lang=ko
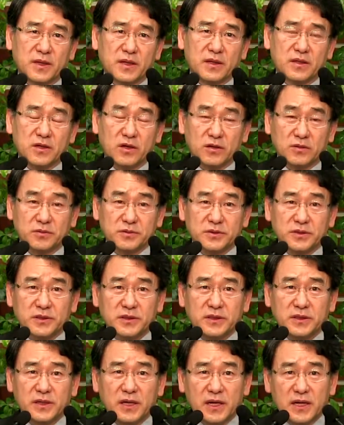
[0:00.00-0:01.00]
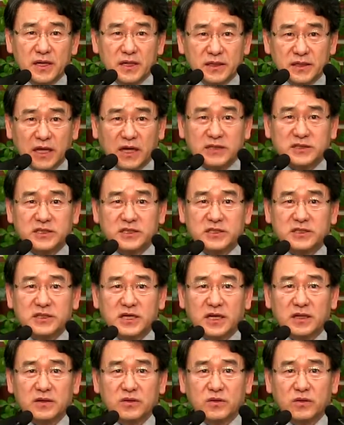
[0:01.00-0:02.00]
여러분이 다치지
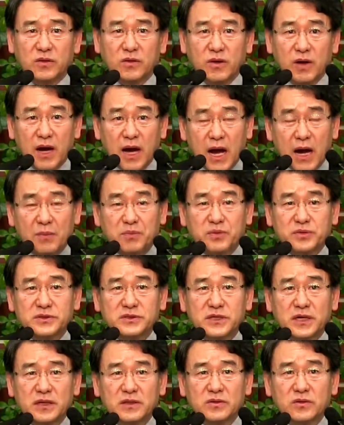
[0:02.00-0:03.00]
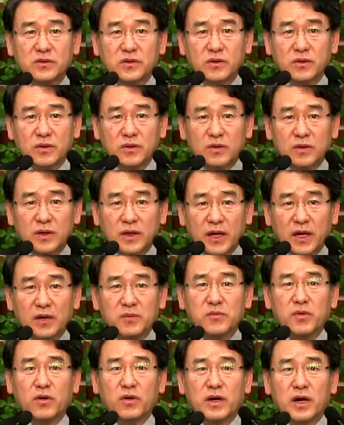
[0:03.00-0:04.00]
않고 아프지 않고
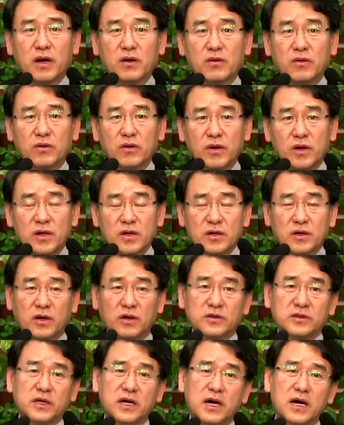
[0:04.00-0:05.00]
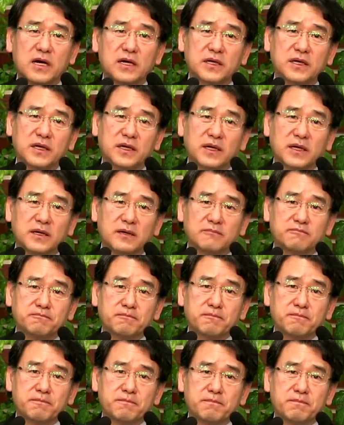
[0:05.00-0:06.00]
행복하고 건강하게
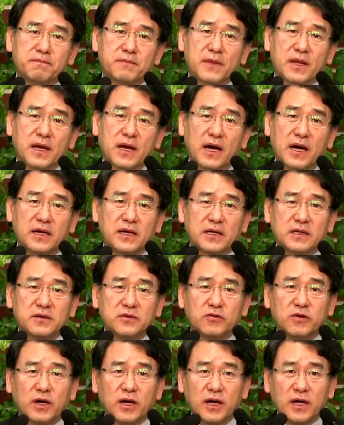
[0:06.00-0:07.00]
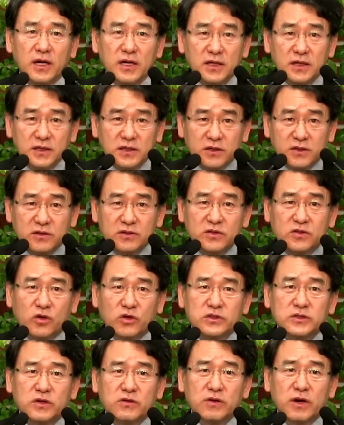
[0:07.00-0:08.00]
하나님과 이런
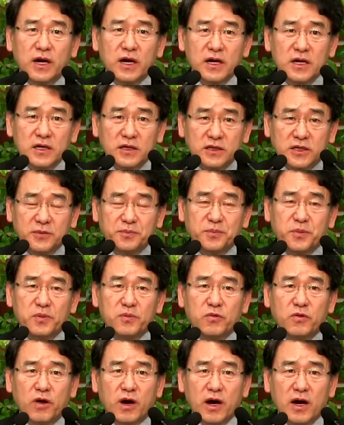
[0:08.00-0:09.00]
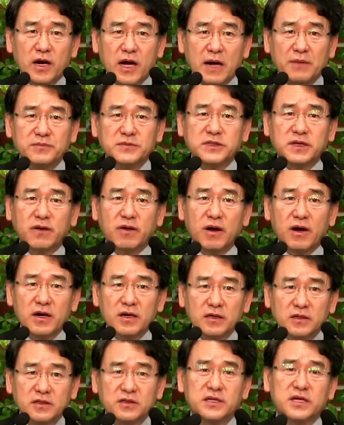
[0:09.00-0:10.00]
교제와 기쁨과 감사와
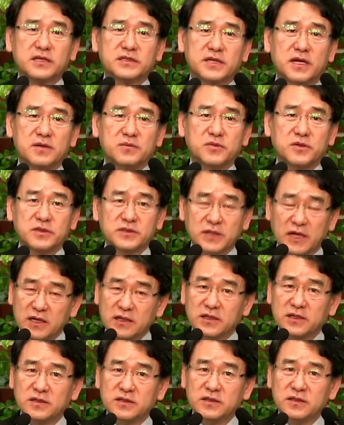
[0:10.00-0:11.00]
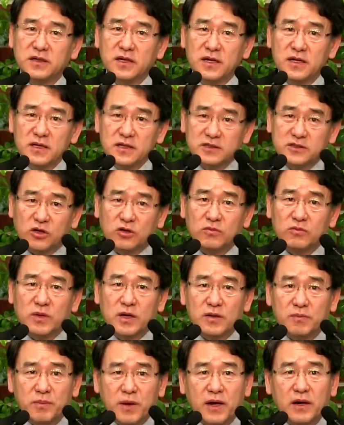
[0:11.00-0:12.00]
은혜의 삶을 살기를
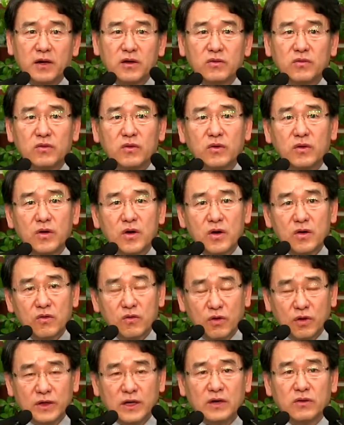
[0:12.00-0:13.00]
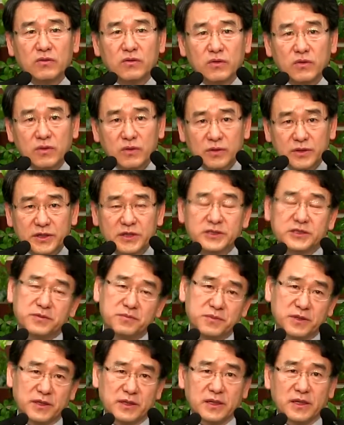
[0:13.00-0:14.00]
정말 바라고 원하고
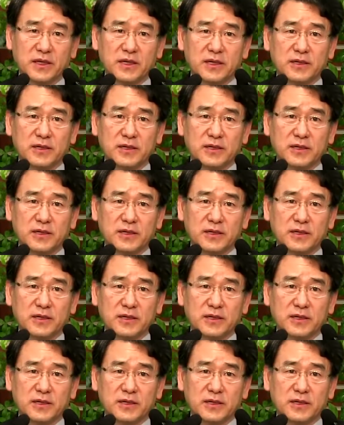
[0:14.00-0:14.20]
계십니다.